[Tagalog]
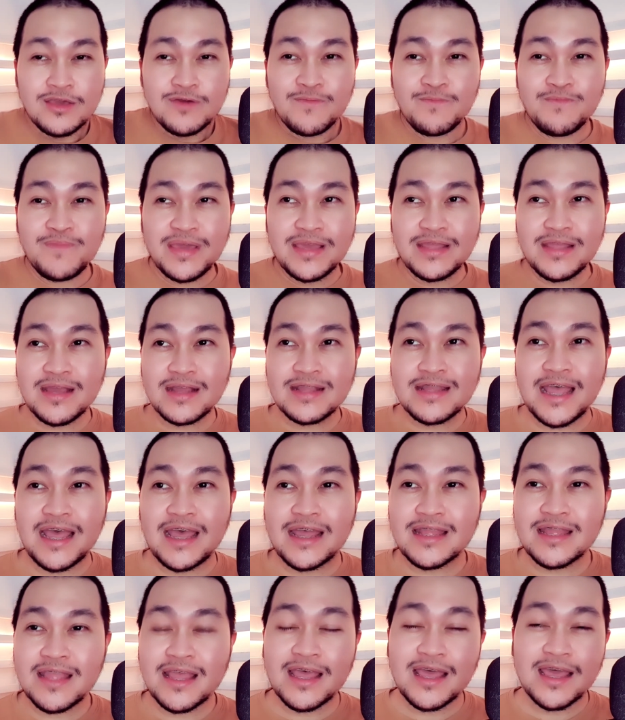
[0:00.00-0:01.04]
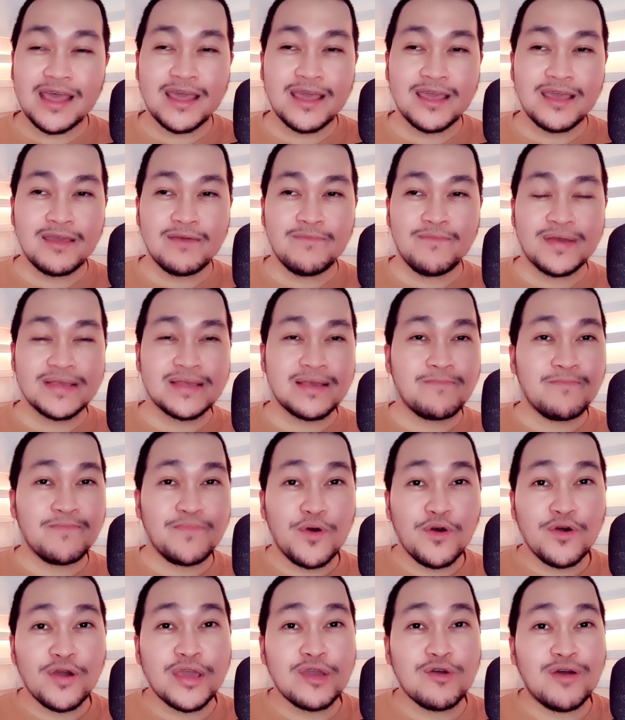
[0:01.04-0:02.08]
Yung bidang nanay, basang
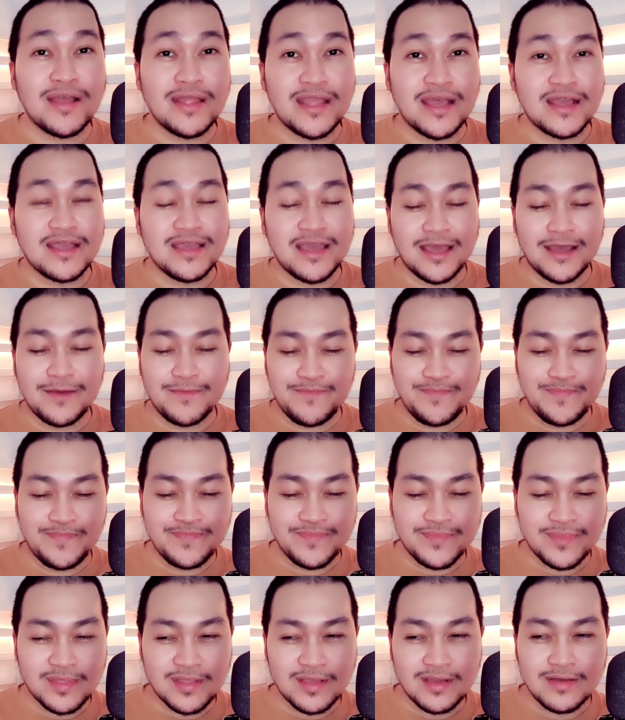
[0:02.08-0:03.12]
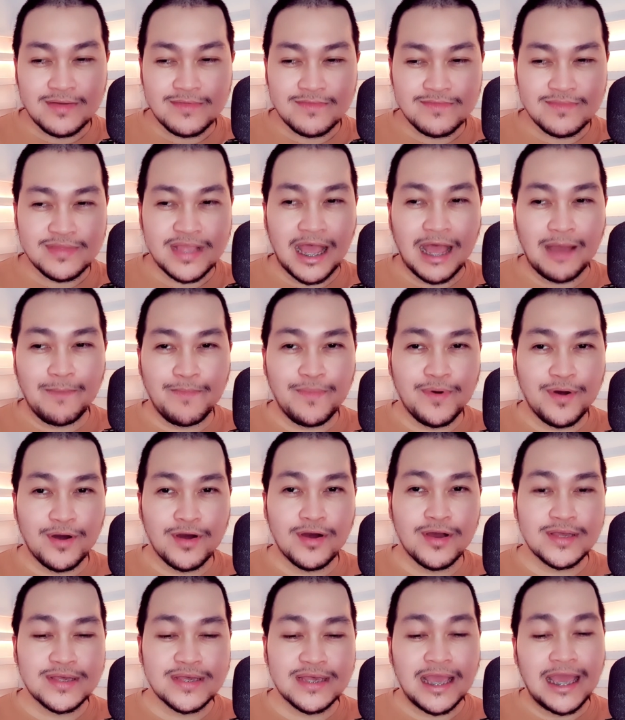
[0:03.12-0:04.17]
pogi yung anak niya.
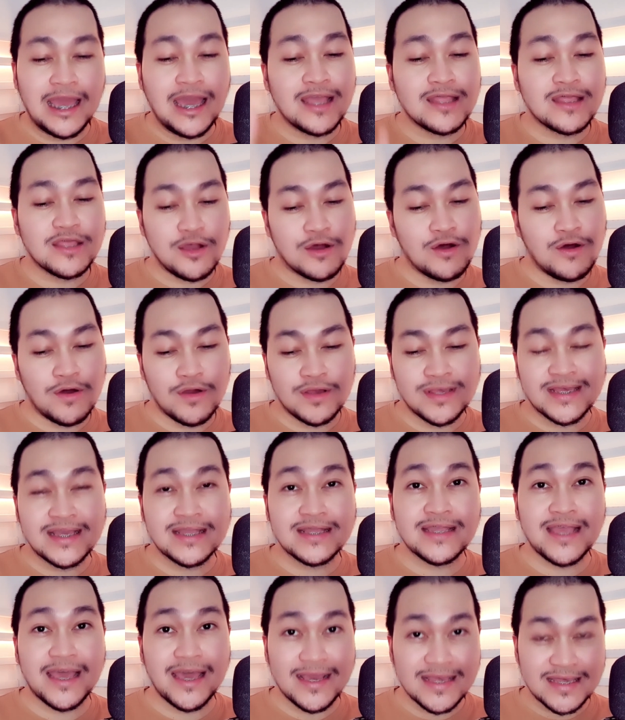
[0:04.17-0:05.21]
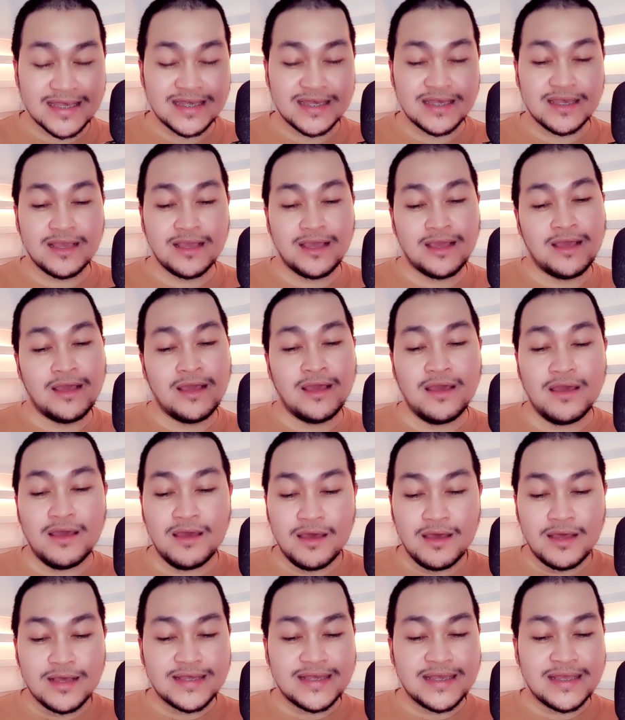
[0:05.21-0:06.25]
Tapos, eto, si Tess.
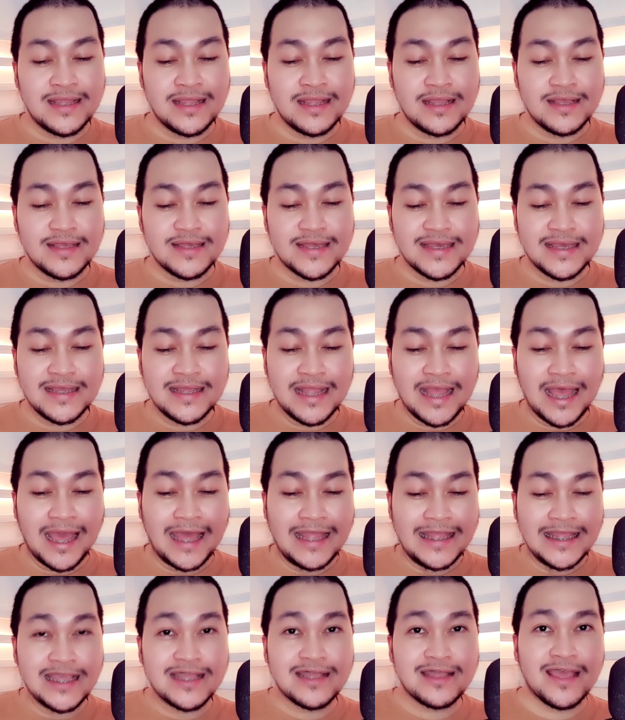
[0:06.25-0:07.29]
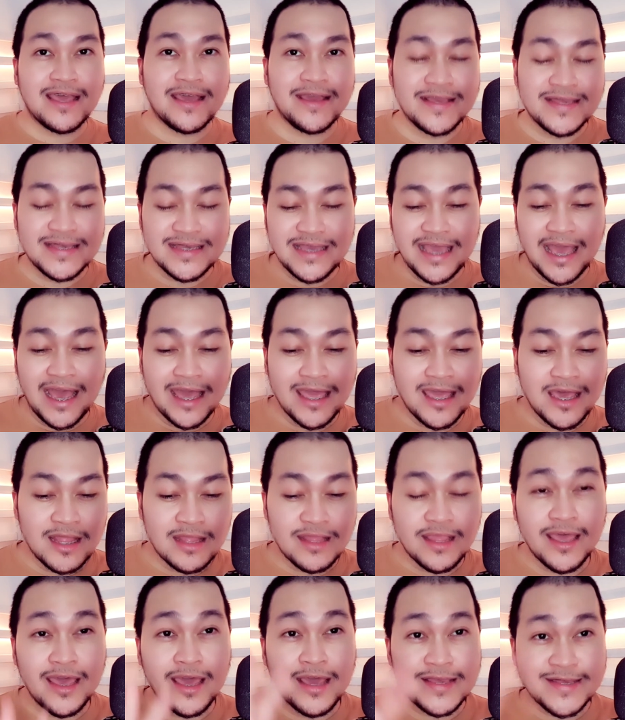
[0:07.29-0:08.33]
Si, si Nani Tess, Yaya
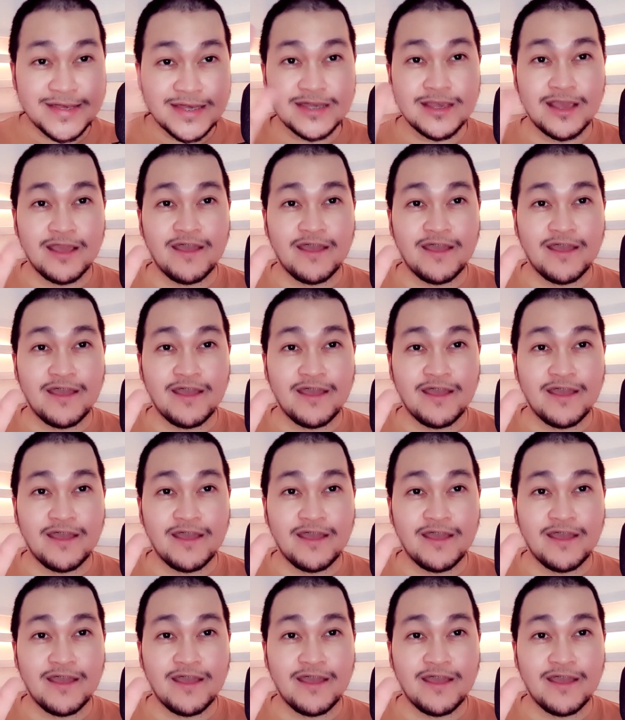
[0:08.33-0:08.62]
Tess.